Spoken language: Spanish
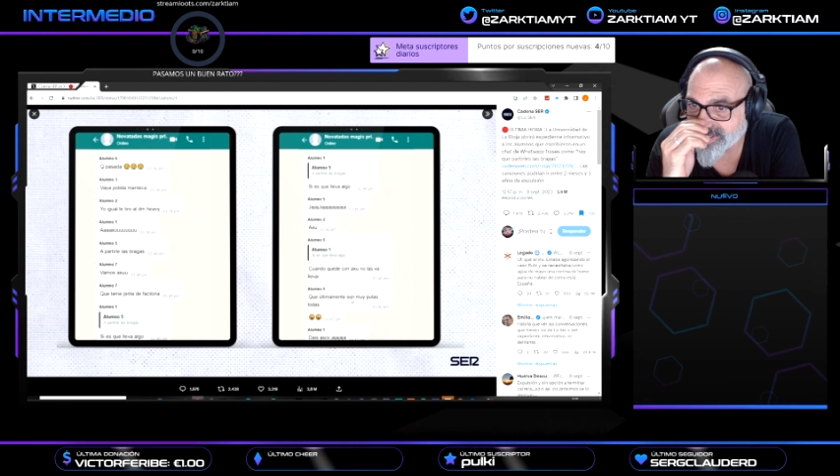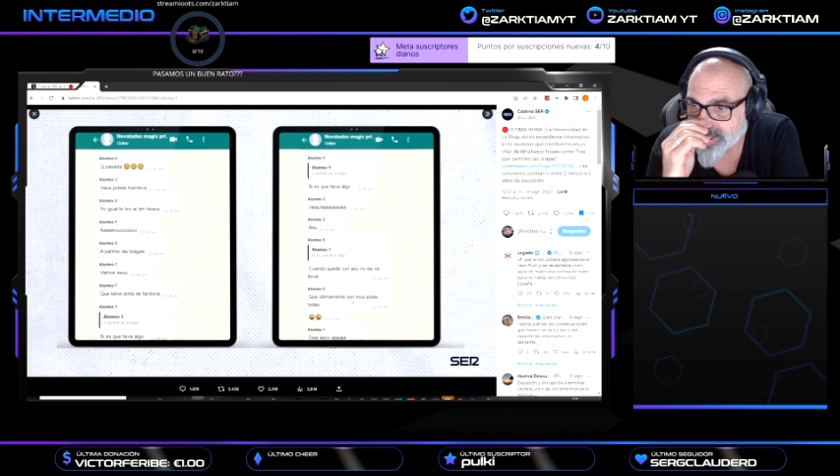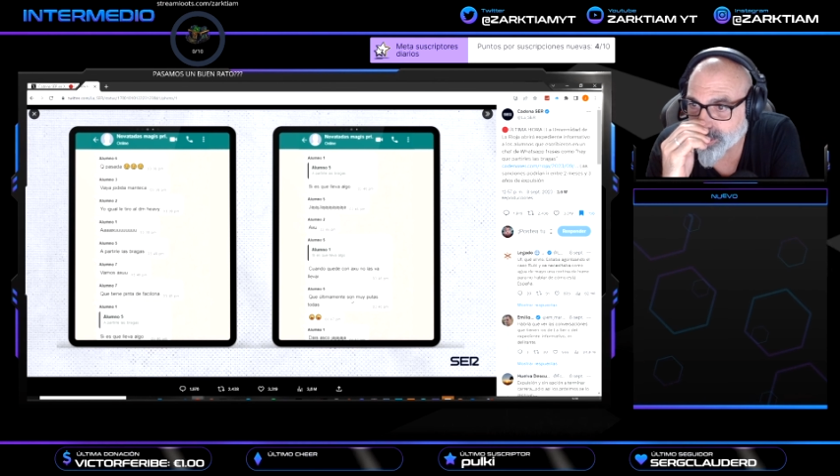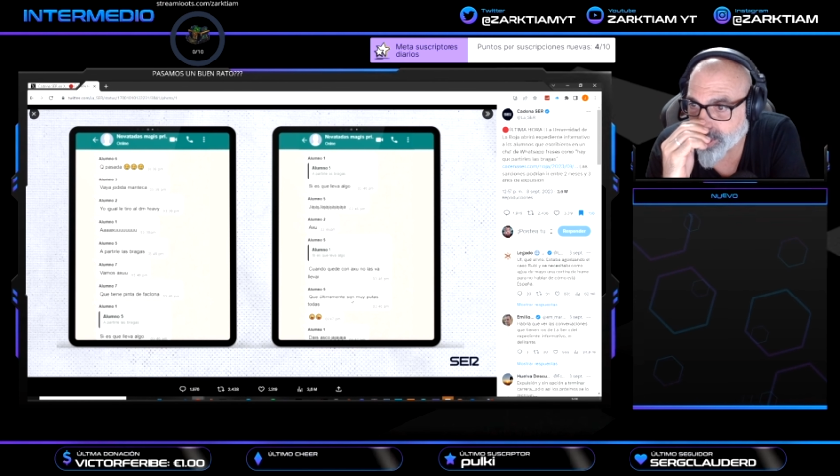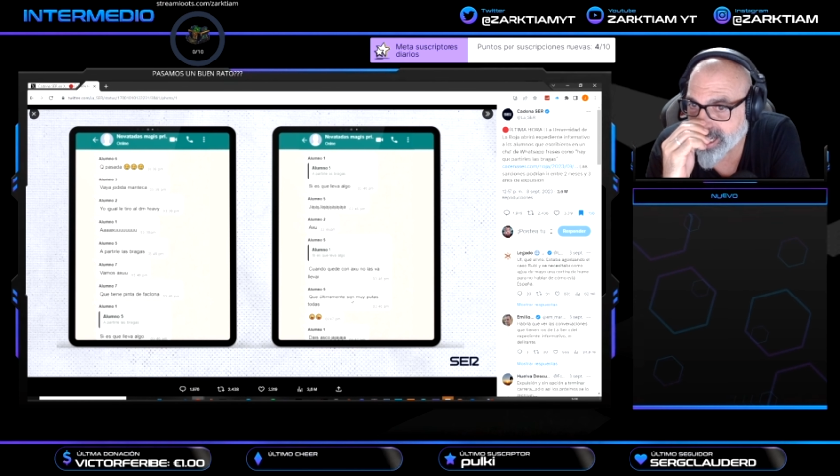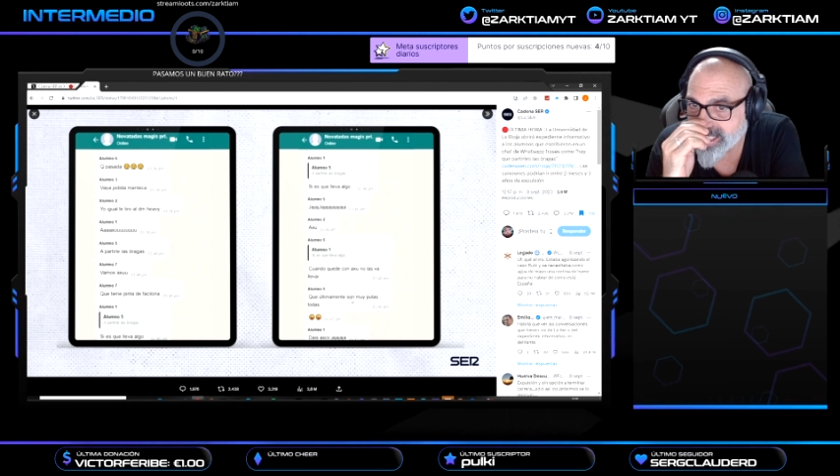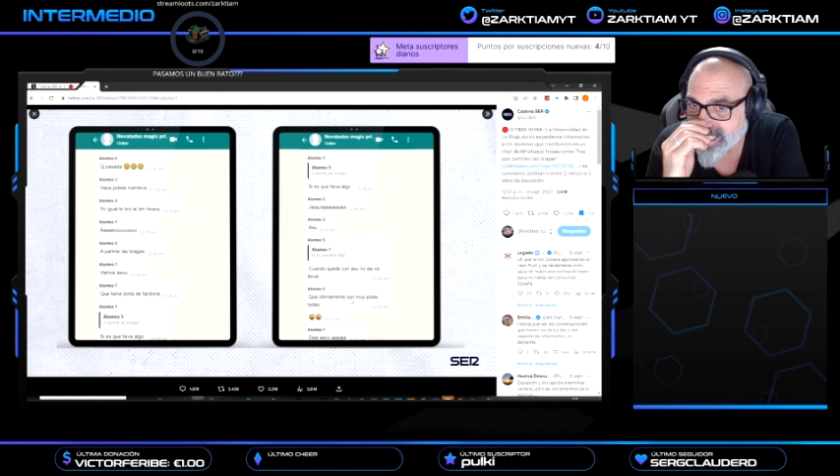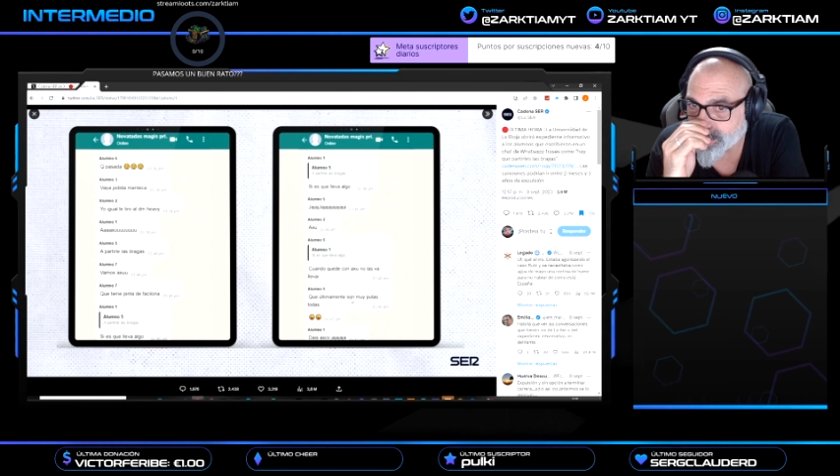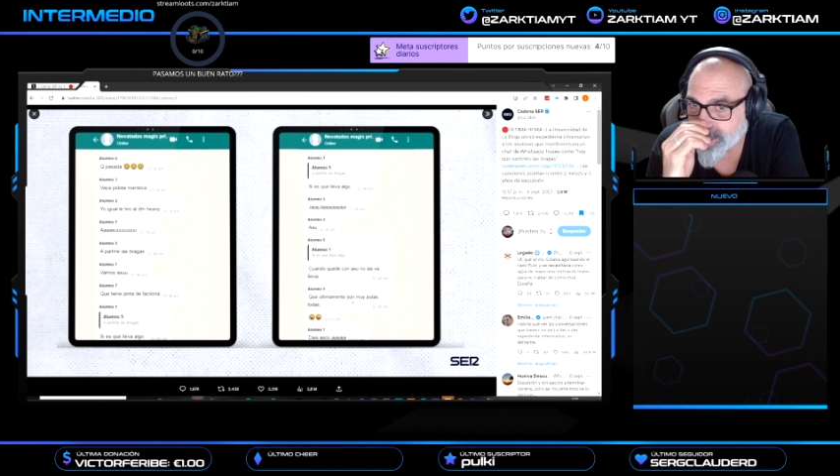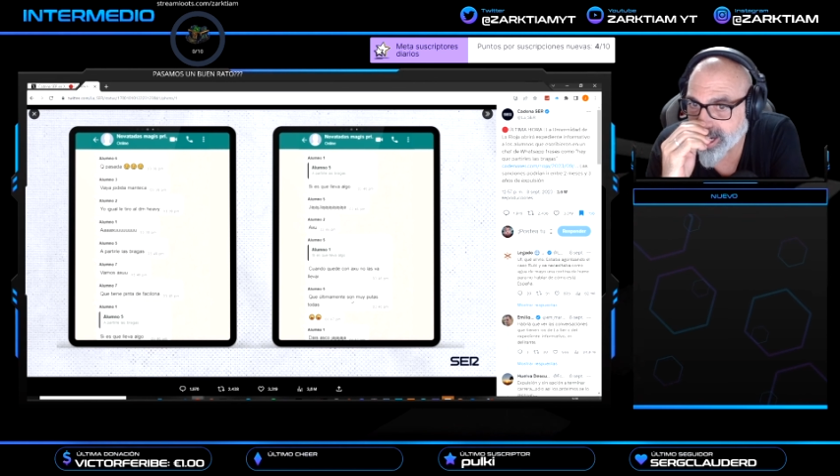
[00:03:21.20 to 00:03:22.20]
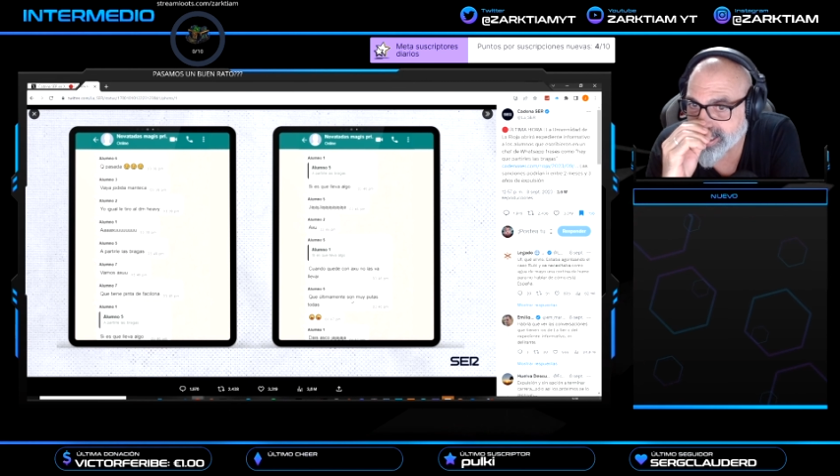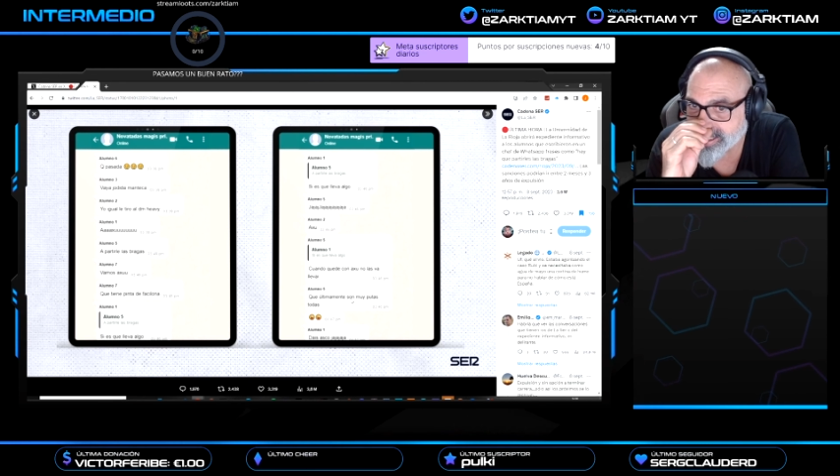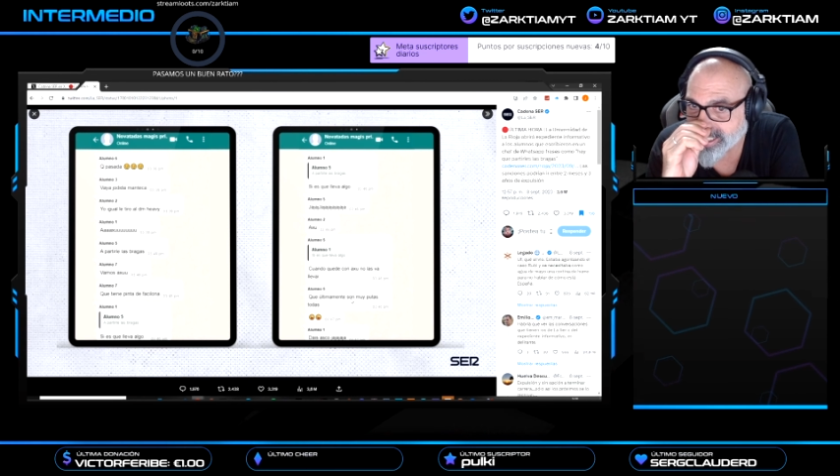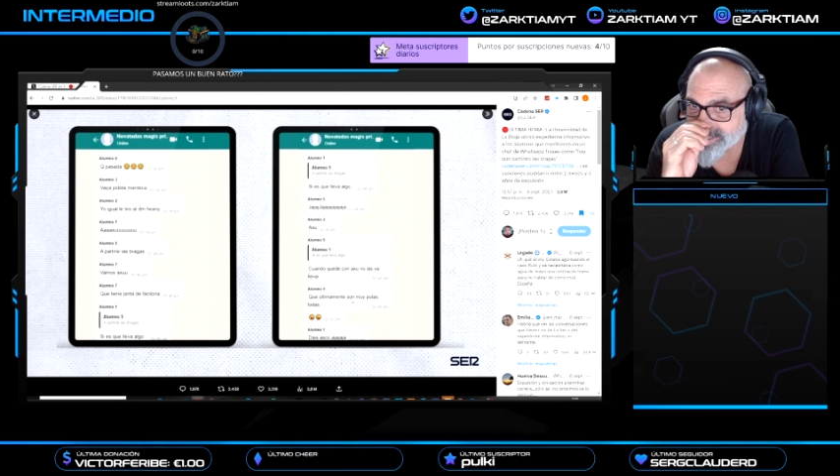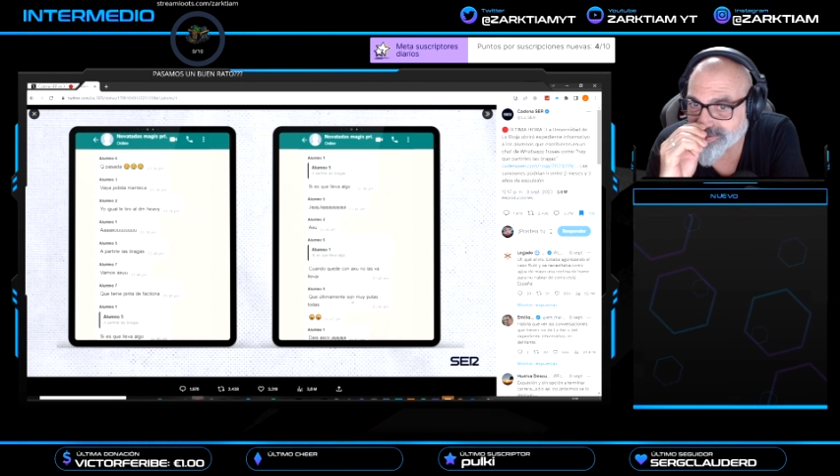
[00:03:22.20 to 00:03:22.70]
Surrealista,
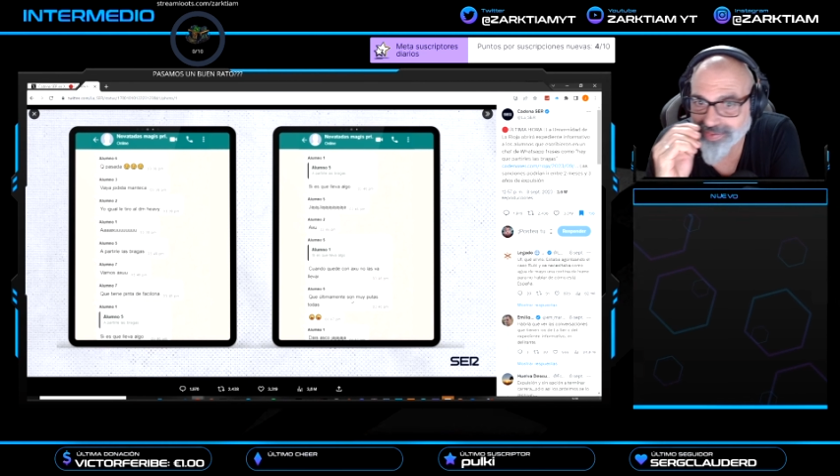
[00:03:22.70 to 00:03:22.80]
surrealista.